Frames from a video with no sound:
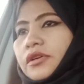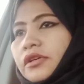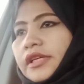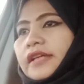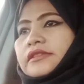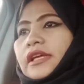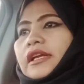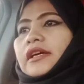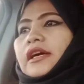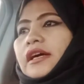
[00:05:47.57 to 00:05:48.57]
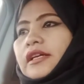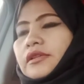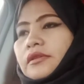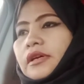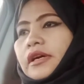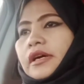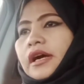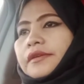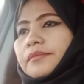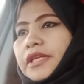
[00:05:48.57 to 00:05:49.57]
Yun lang talaga at ang
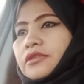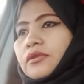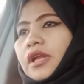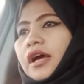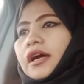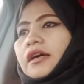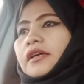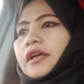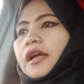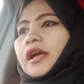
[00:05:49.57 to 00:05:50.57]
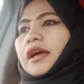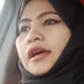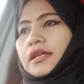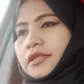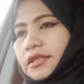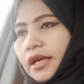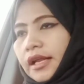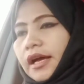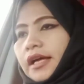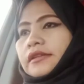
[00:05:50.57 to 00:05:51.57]
advice ko lang sa
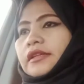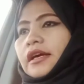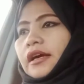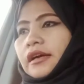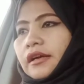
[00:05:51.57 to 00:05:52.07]
lahat ng